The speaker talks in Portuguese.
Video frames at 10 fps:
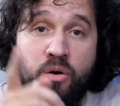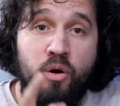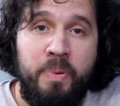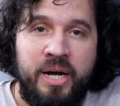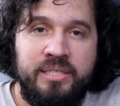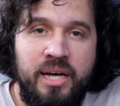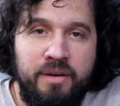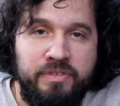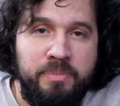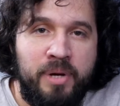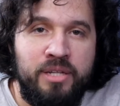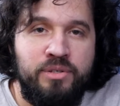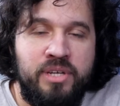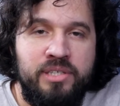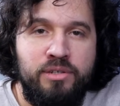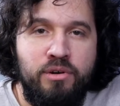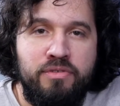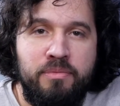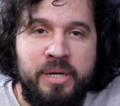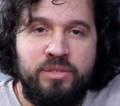Opa, galera, Felipe Cardoso aqui de novo com
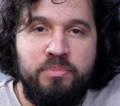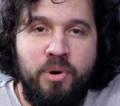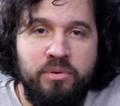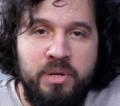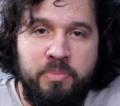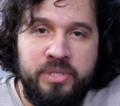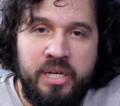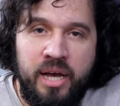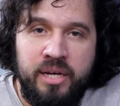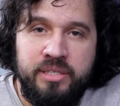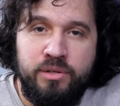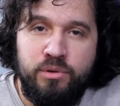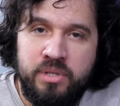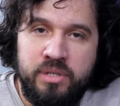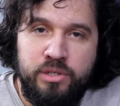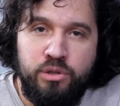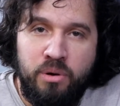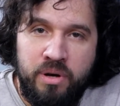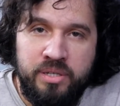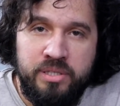mais um Boulder Podcast, contando
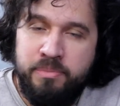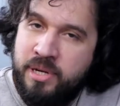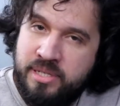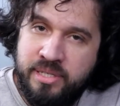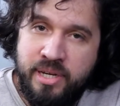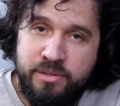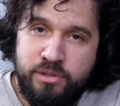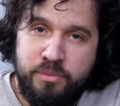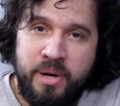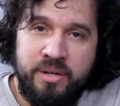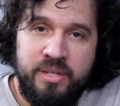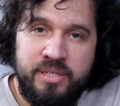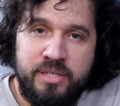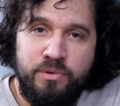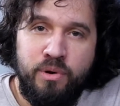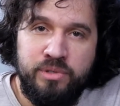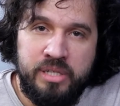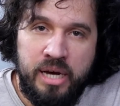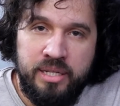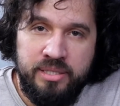histórias de brasileiros que tomaram a decisão
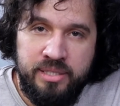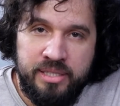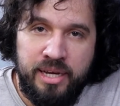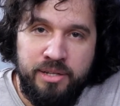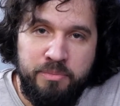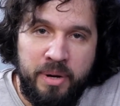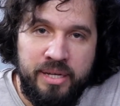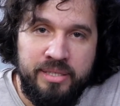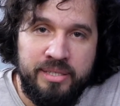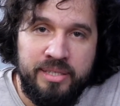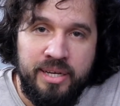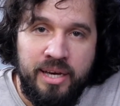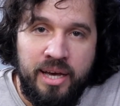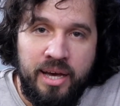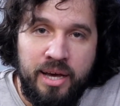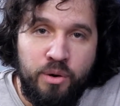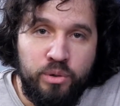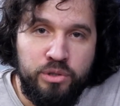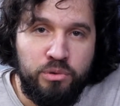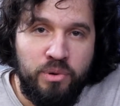ousada de sair do país. É,
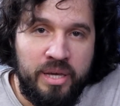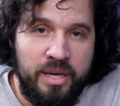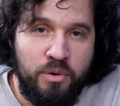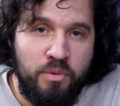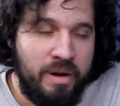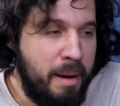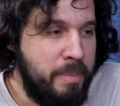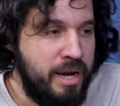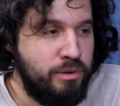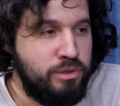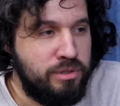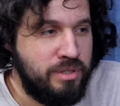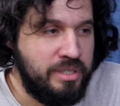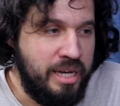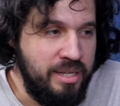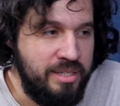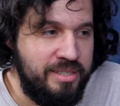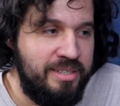hoje eu estou aqui com Gabriel Solé,